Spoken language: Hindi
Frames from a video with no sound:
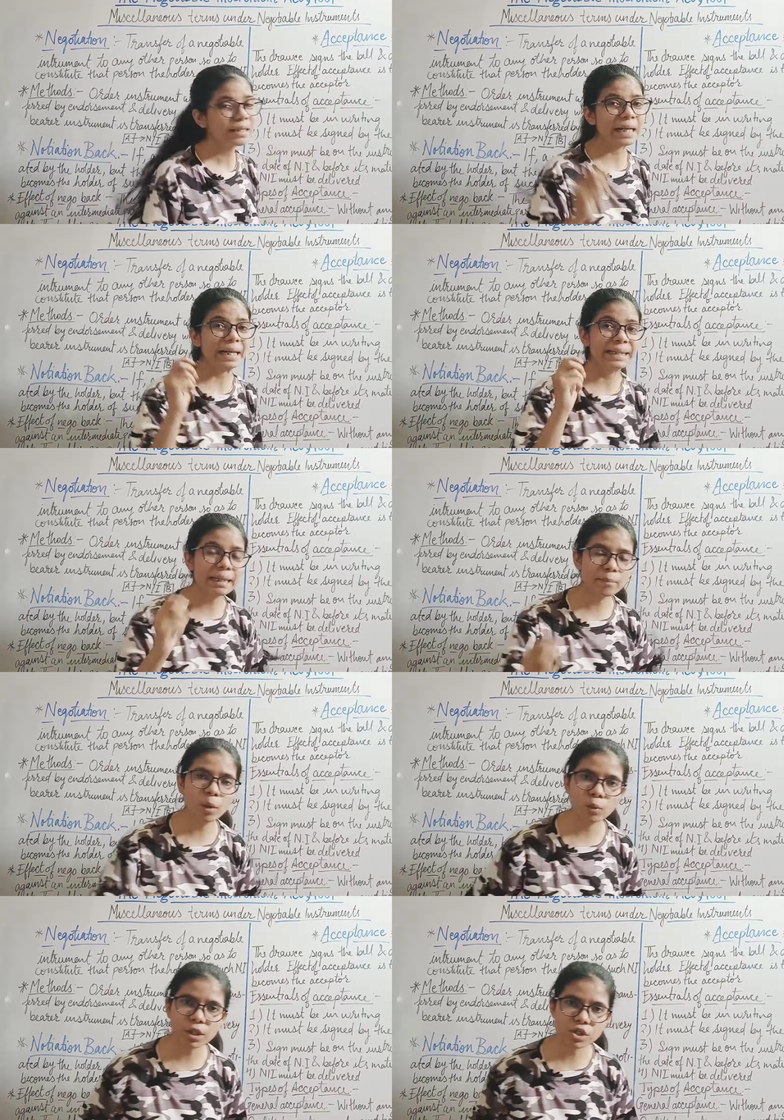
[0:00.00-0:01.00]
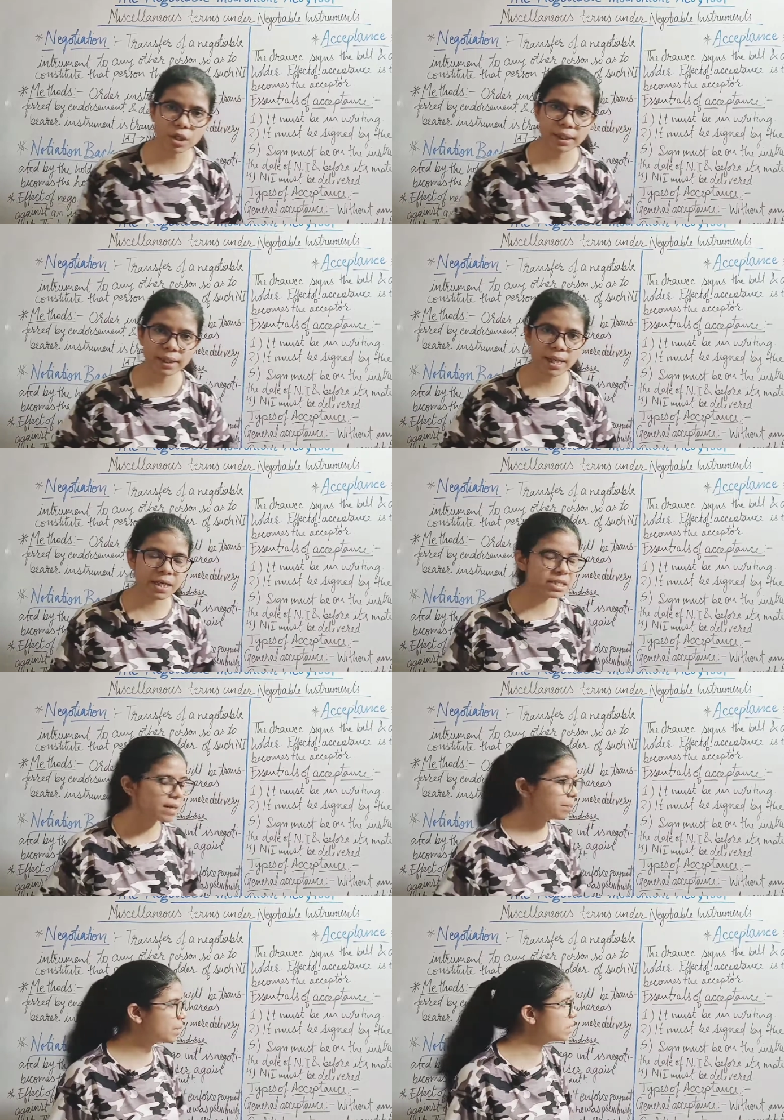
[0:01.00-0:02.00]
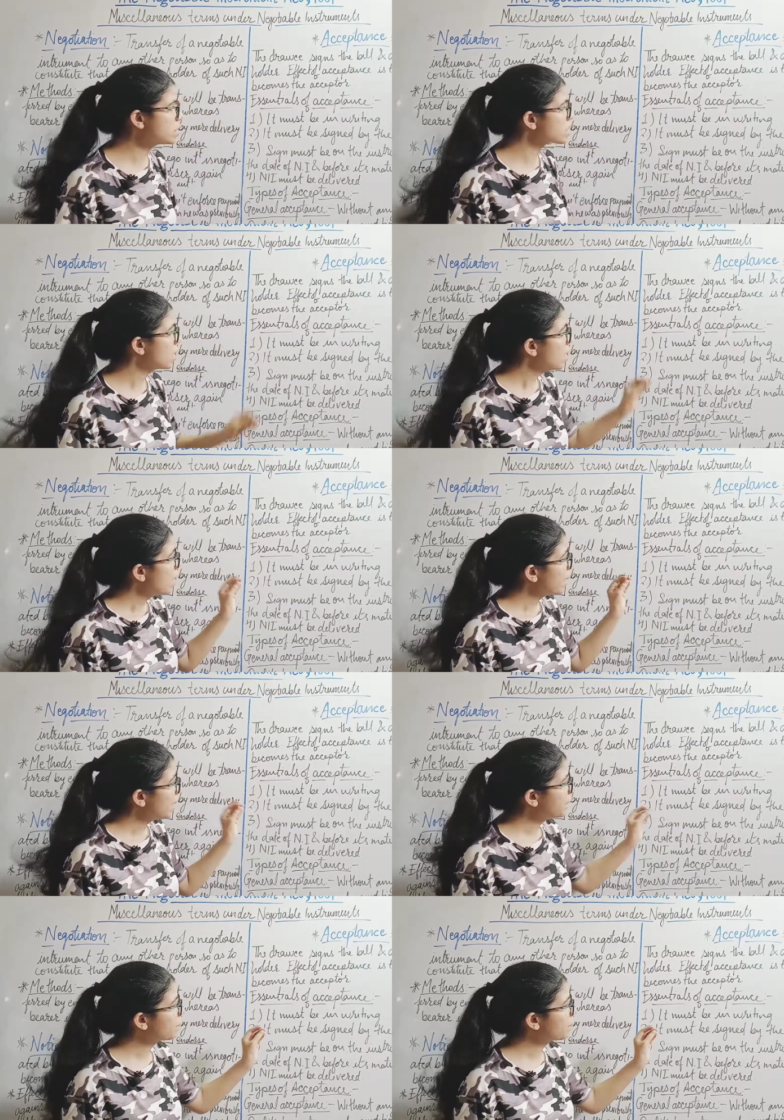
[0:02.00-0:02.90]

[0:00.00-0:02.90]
राइटिंग में होनी चाहिए एक्सेप्टेंस इट